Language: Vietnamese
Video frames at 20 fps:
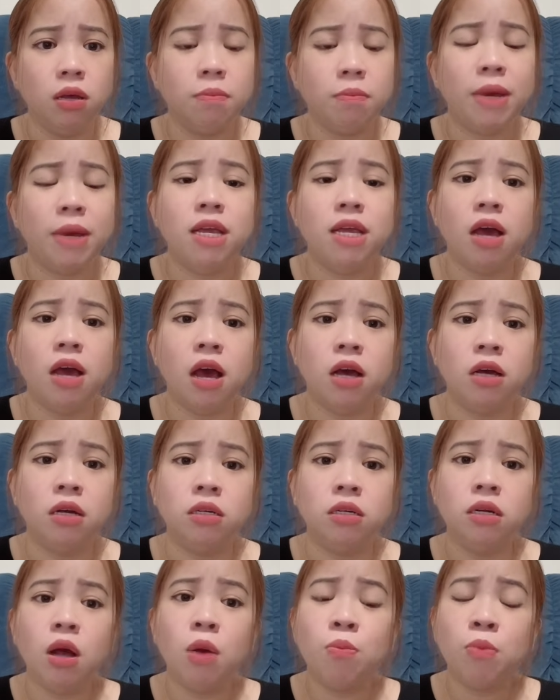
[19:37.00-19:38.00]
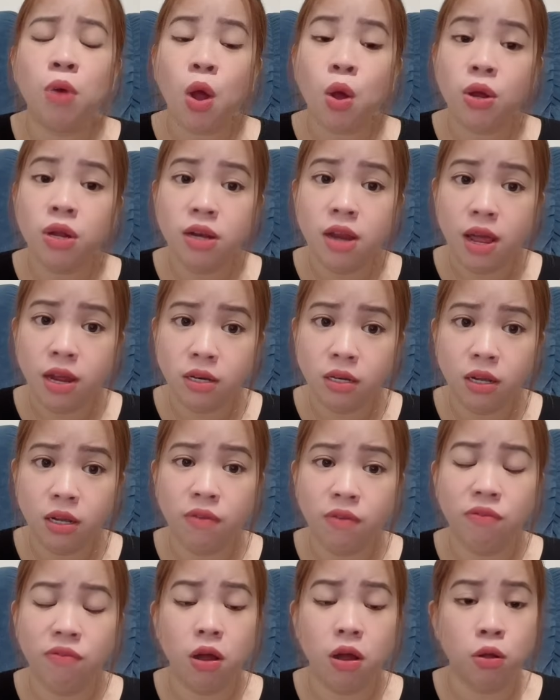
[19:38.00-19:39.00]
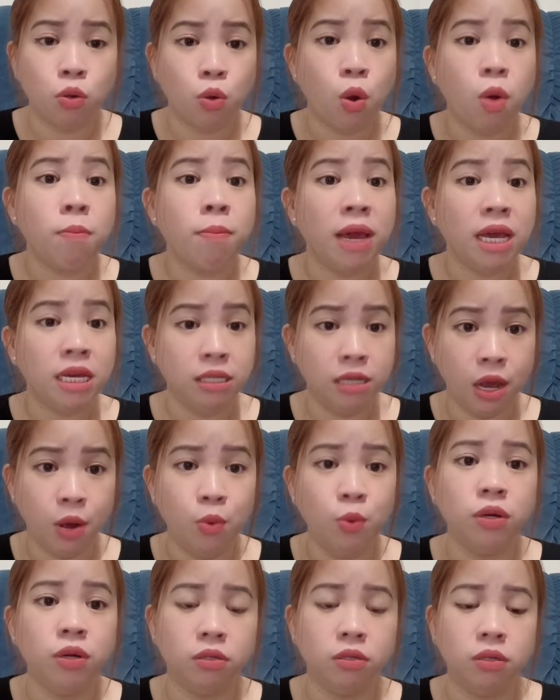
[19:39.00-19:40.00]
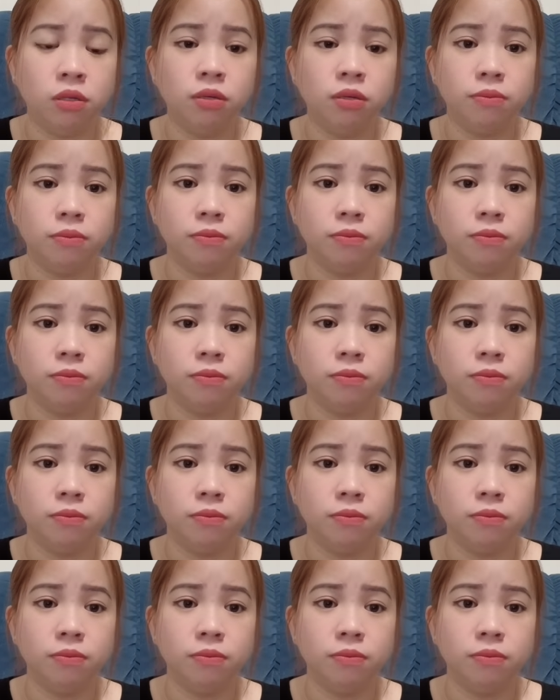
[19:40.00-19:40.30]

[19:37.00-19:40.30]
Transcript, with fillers: bây giờ không nói đến cái phần con bé cháu nữa